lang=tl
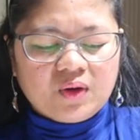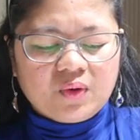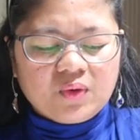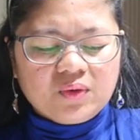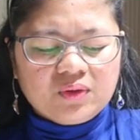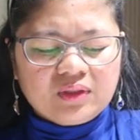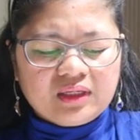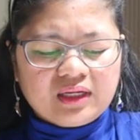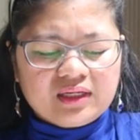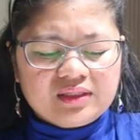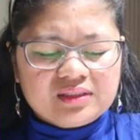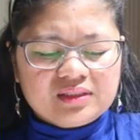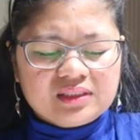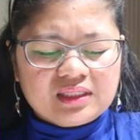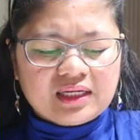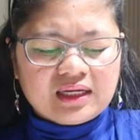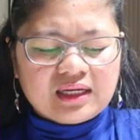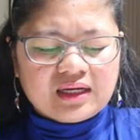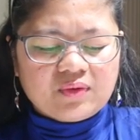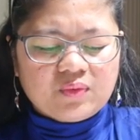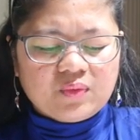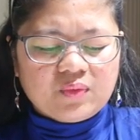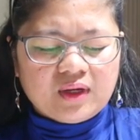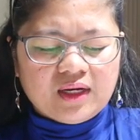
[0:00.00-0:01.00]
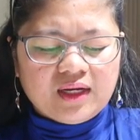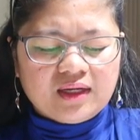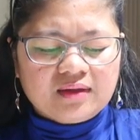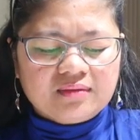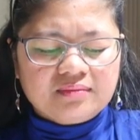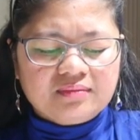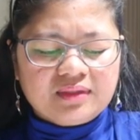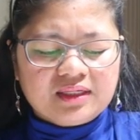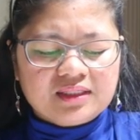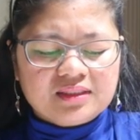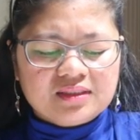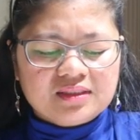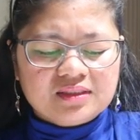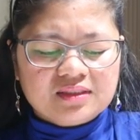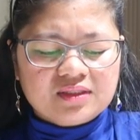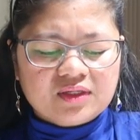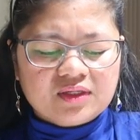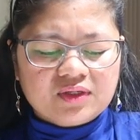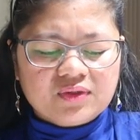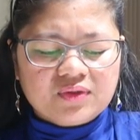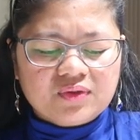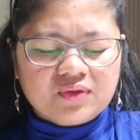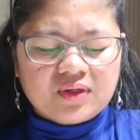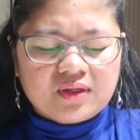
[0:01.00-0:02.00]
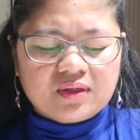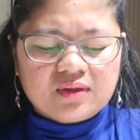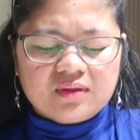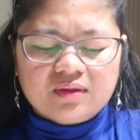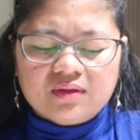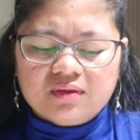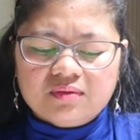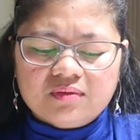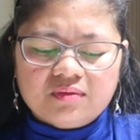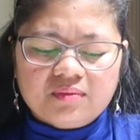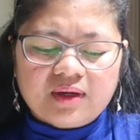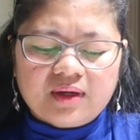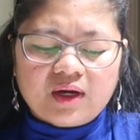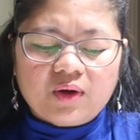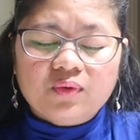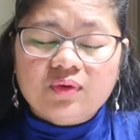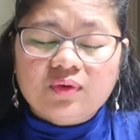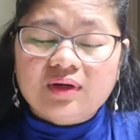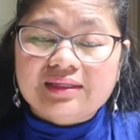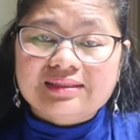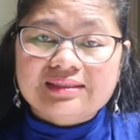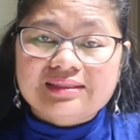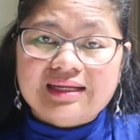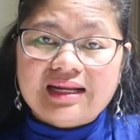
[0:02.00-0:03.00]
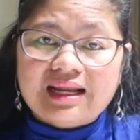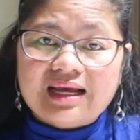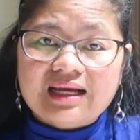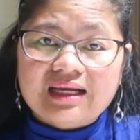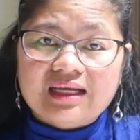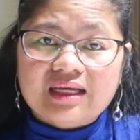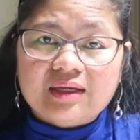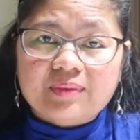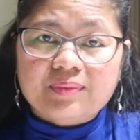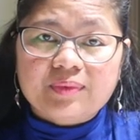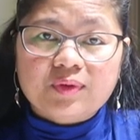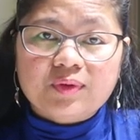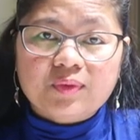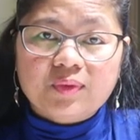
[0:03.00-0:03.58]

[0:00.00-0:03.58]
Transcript: Online siya. Walang message sa'yo. Yung kumbaga, online siya lagi,